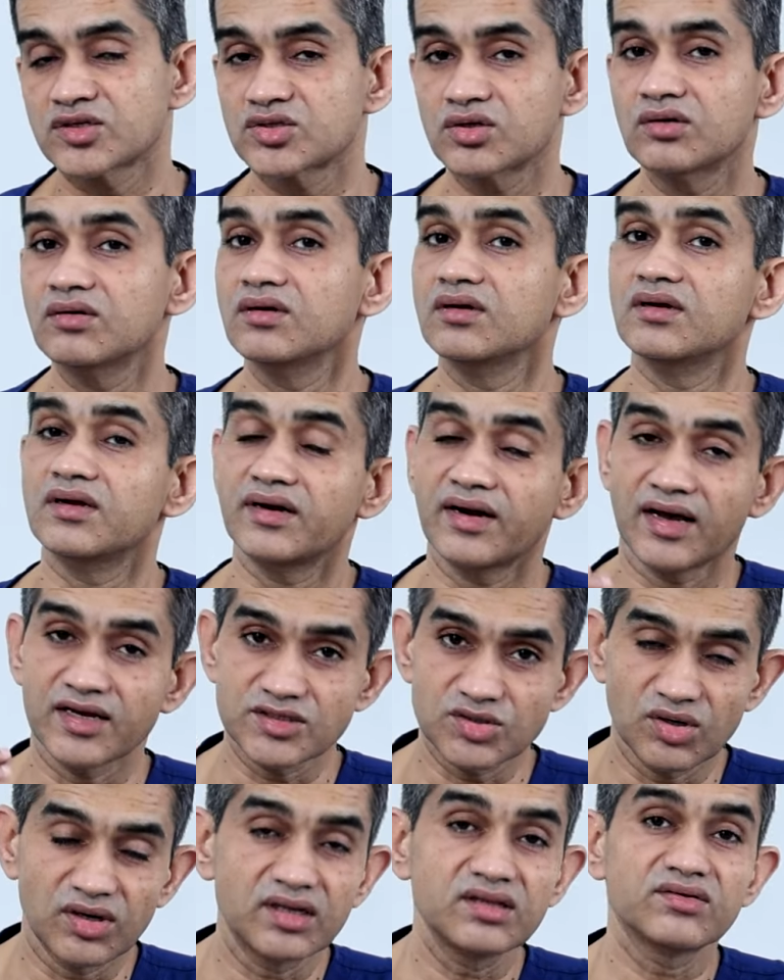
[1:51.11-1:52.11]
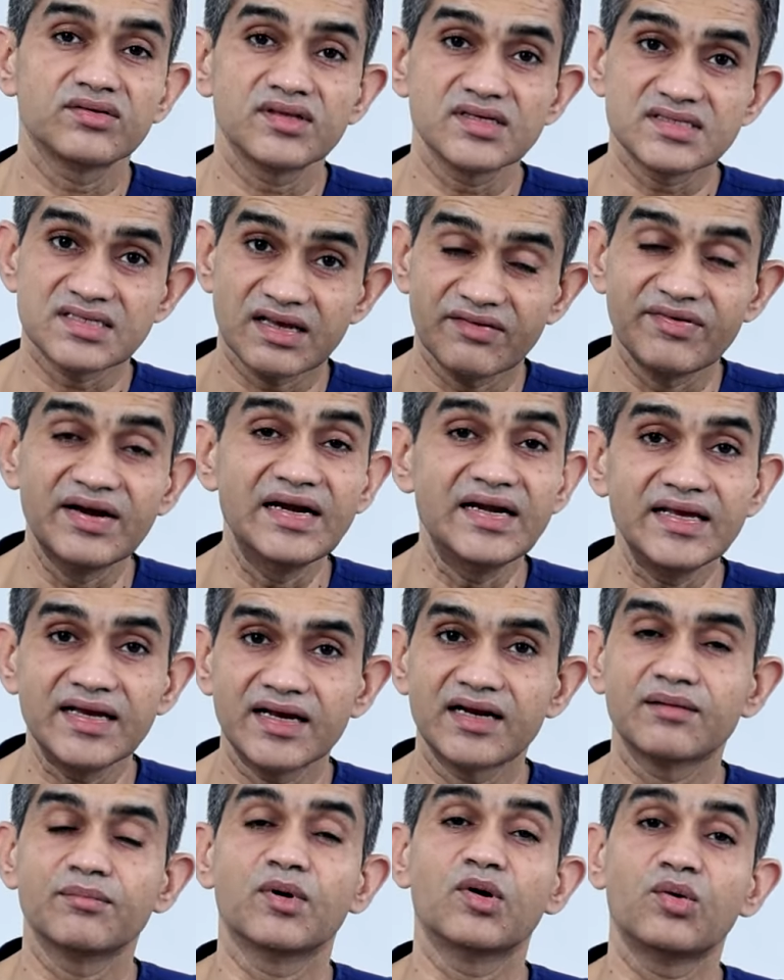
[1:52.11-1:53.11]
ஸோ நான் சொல்கிறது வந்து செவன்ட்டி
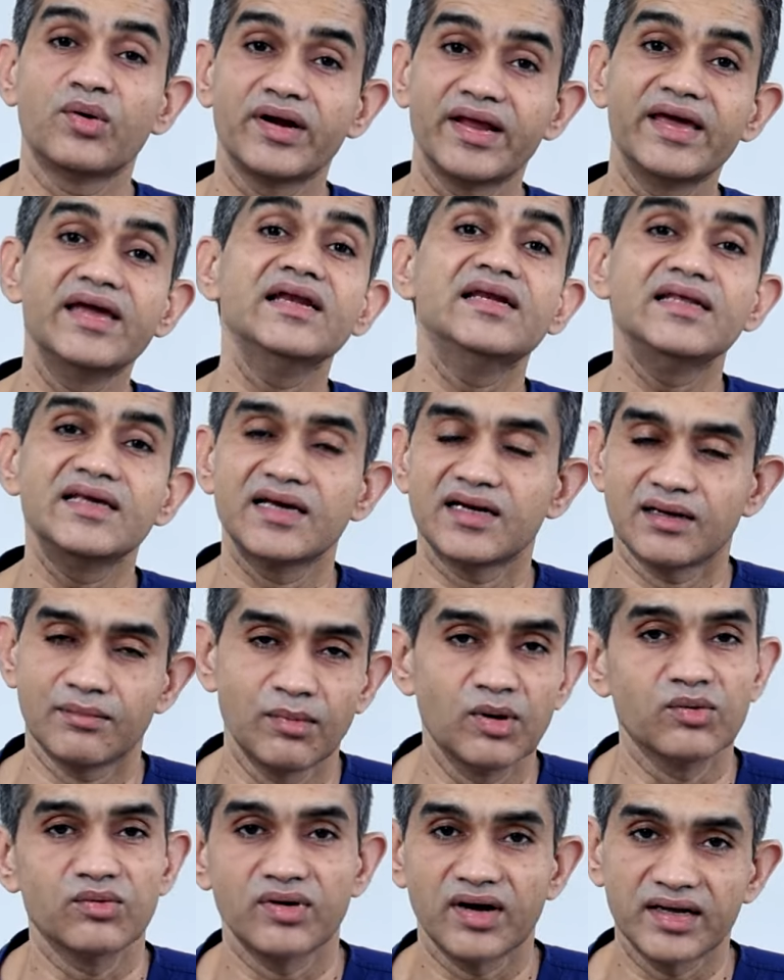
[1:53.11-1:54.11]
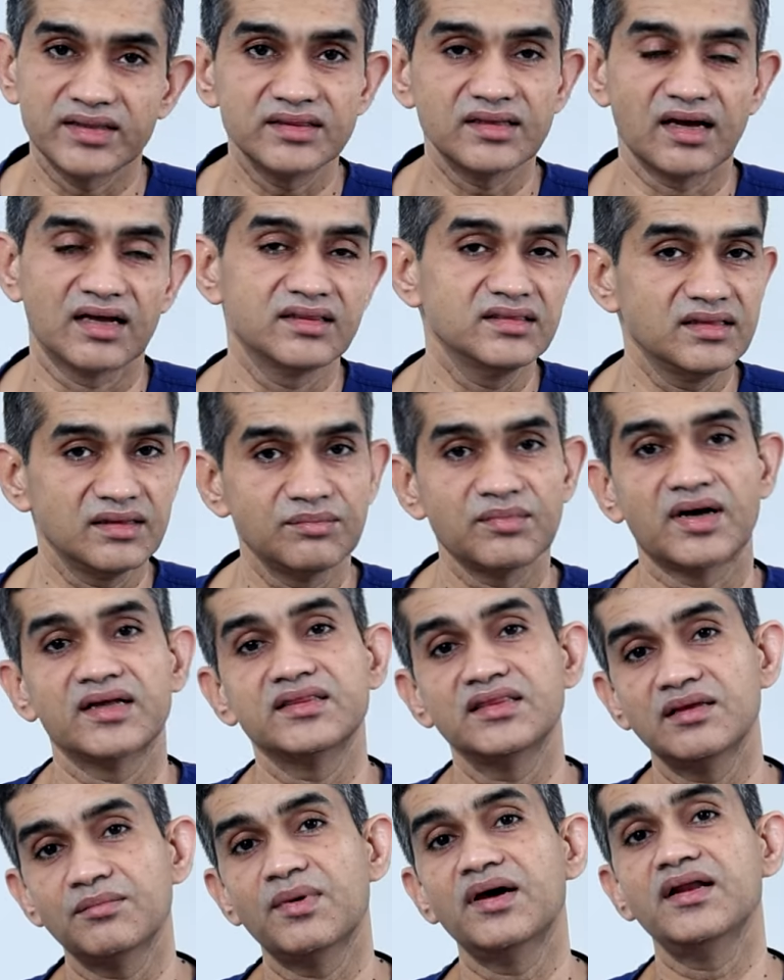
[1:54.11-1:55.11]
அண்ட் அபவ் அண்ட் எயிட்டி அண்ட் அபவ் அந்த அந்த
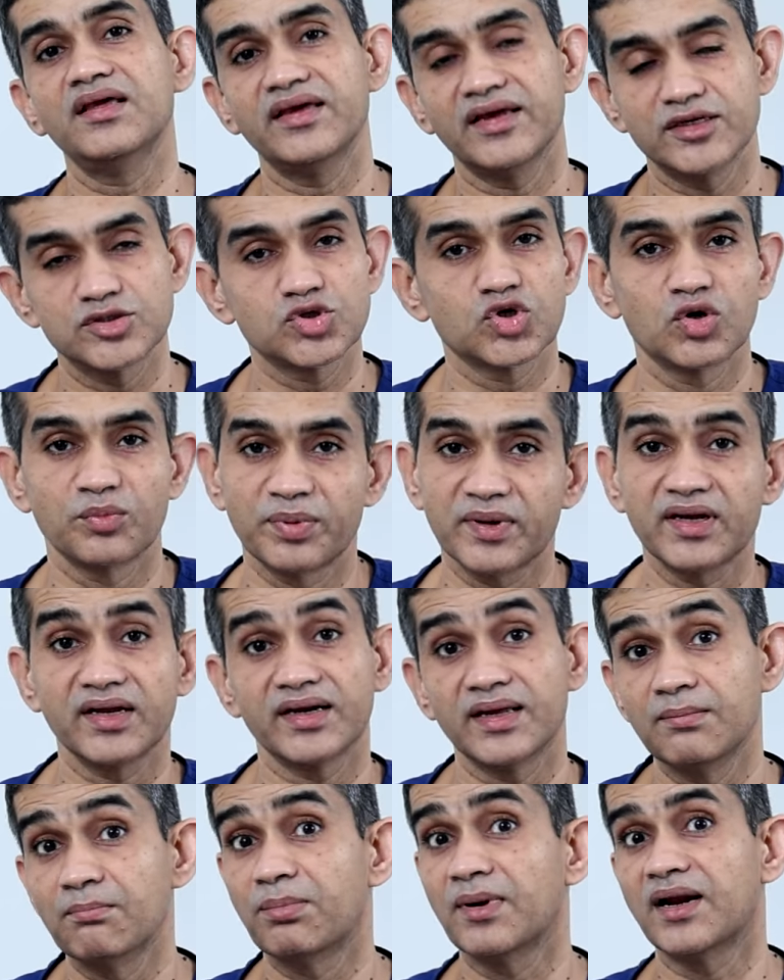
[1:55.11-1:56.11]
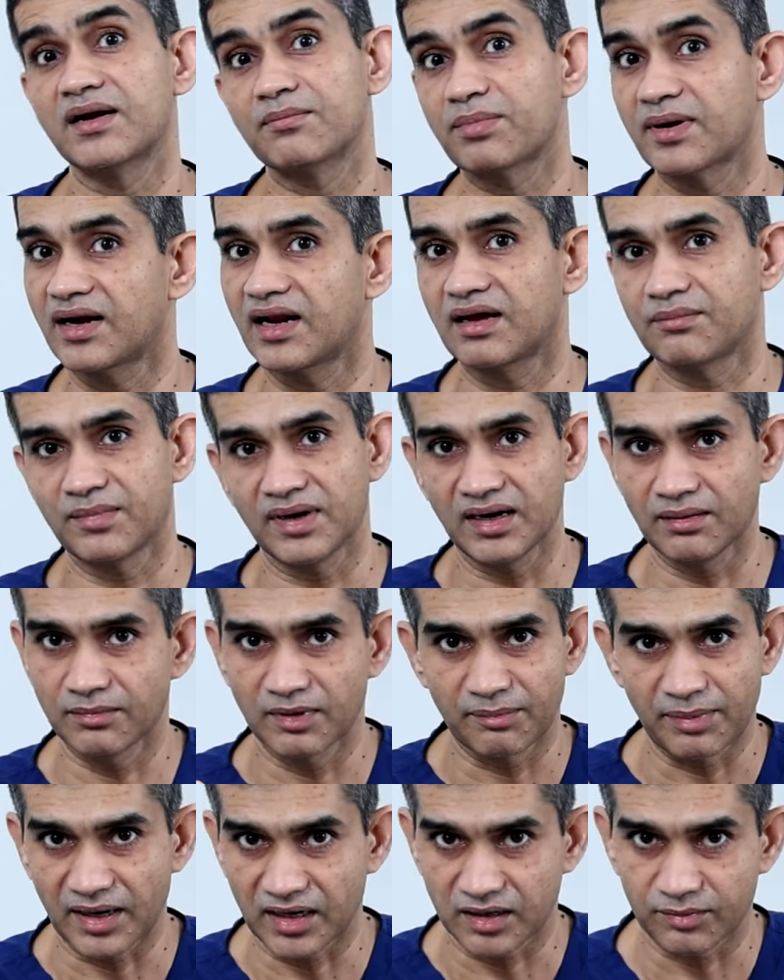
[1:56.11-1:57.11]
அந்த மாதிரி ஏஜ் குரூப்புக்கு இம்ப்ளான் பண்ணலாமா
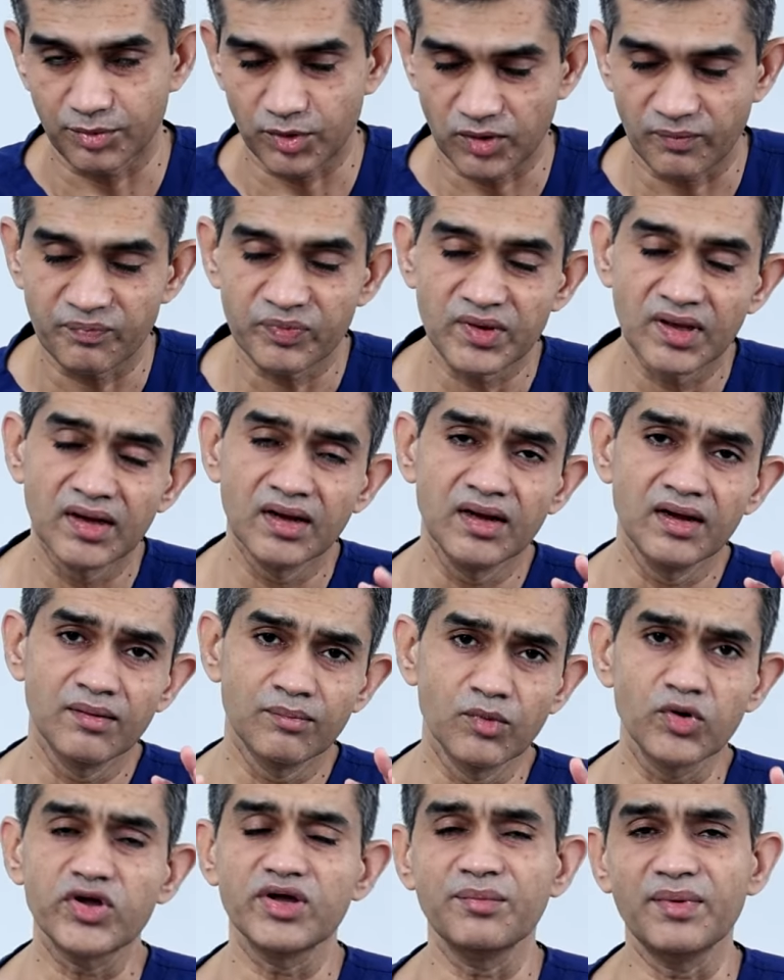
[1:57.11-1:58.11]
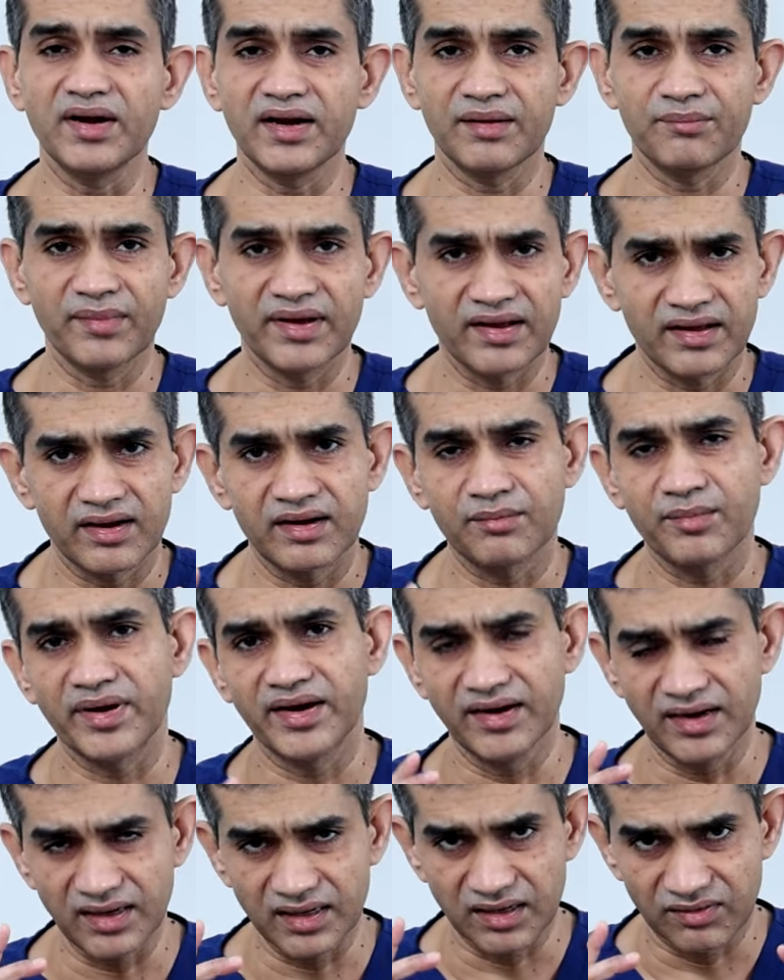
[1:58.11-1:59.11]
நம்ம பார்க்க போகிறோம் முக்கியமாக நம்ம நம்ம
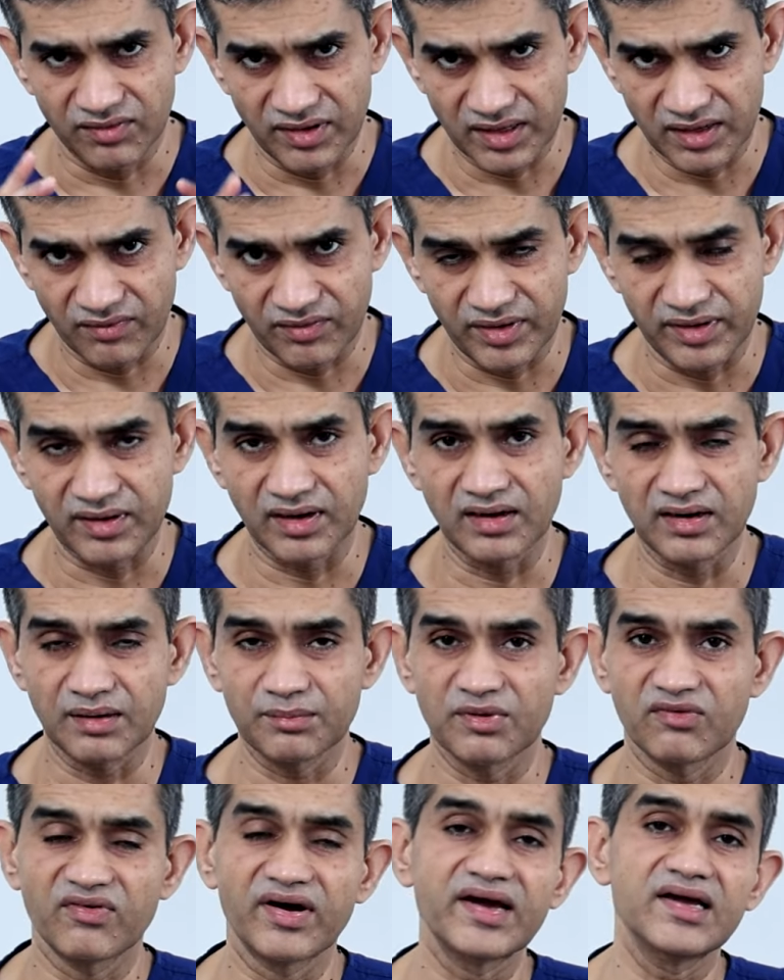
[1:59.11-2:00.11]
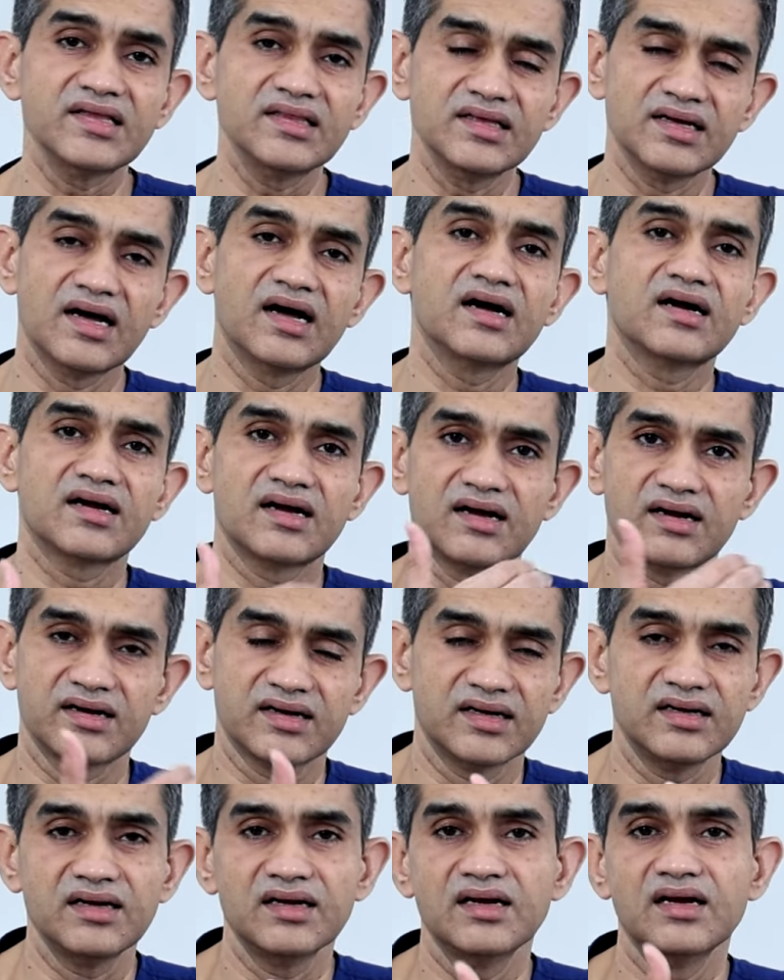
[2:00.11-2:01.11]
என்ன கவனிக்க வேணும்னா நம்ம வயது ஆக
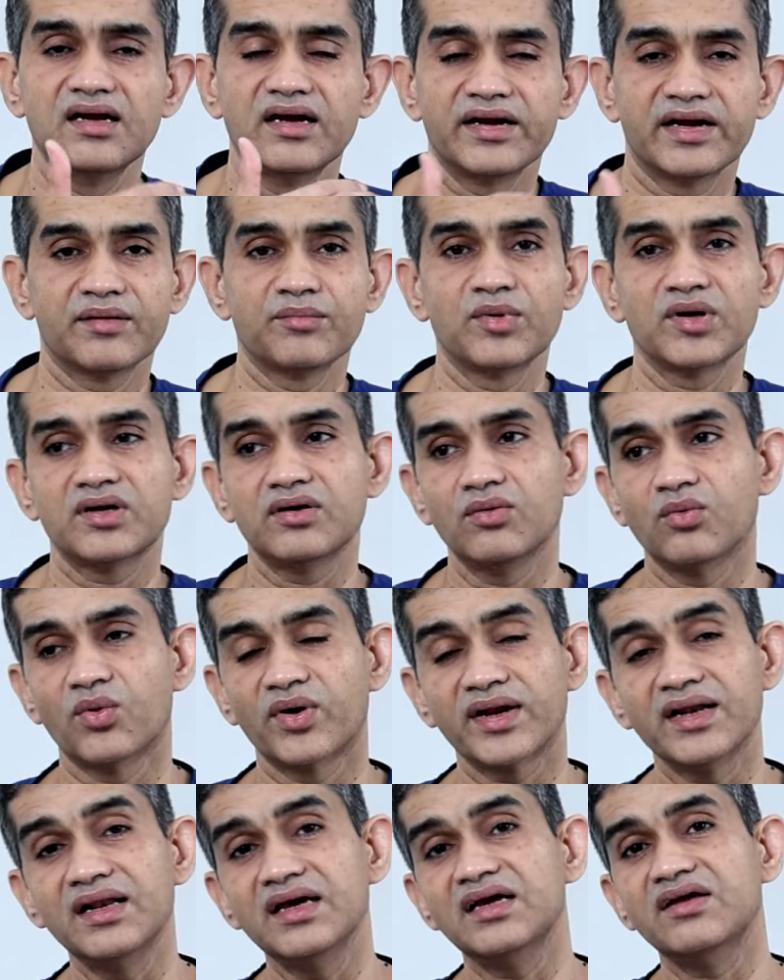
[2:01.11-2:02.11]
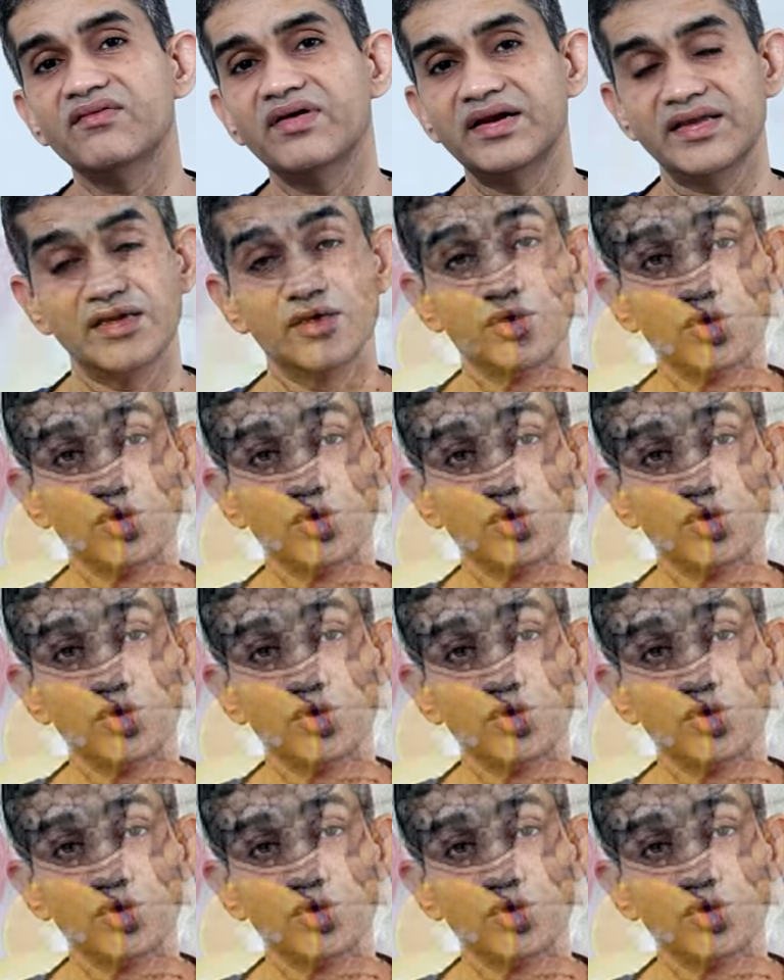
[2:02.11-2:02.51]
ஆக நமக்கு உடலுக்கு வேண்டிய